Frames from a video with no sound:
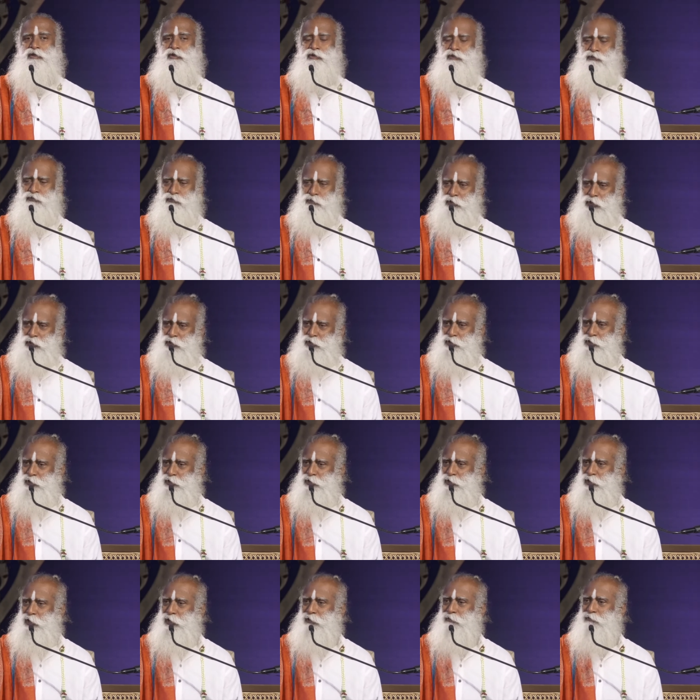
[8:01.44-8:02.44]
чтобы все
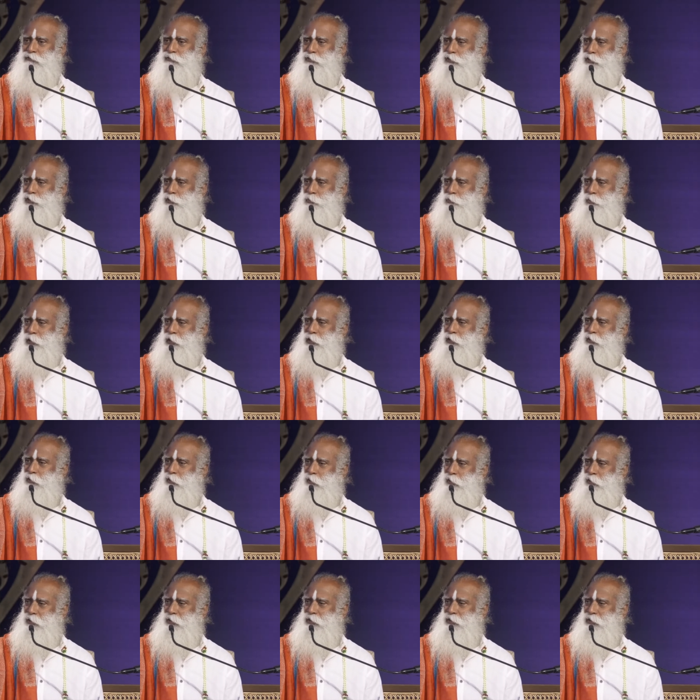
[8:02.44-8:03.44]
время функционировать на
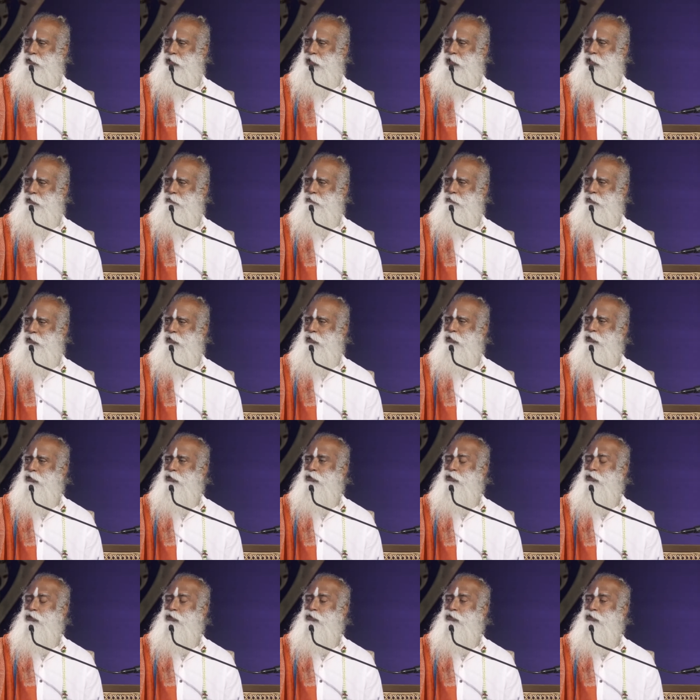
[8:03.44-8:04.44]
полной скорости,
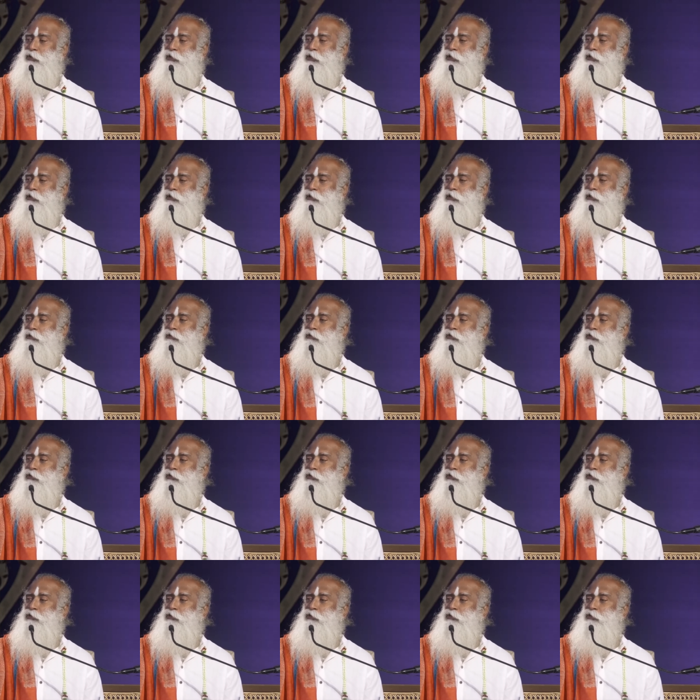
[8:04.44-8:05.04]
вам нужна